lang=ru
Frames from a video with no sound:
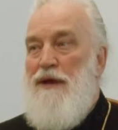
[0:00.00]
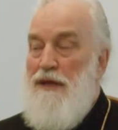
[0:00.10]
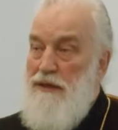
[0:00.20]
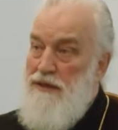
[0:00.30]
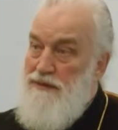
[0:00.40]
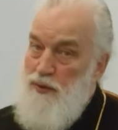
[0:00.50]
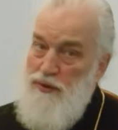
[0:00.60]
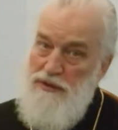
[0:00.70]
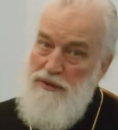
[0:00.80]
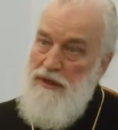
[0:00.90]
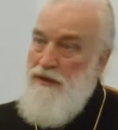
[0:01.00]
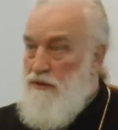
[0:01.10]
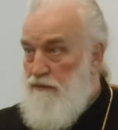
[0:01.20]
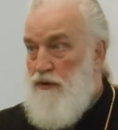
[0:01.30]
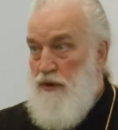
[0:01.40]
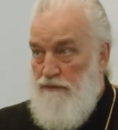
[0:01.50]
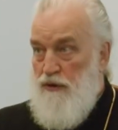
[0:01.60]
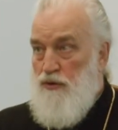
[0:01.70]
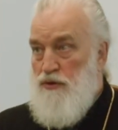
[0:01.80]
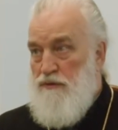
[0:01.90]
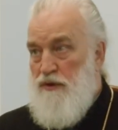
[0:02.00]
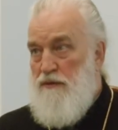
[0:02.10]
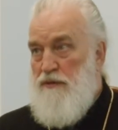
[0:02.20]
А ты сможешь? А ты, ты ведь тоже к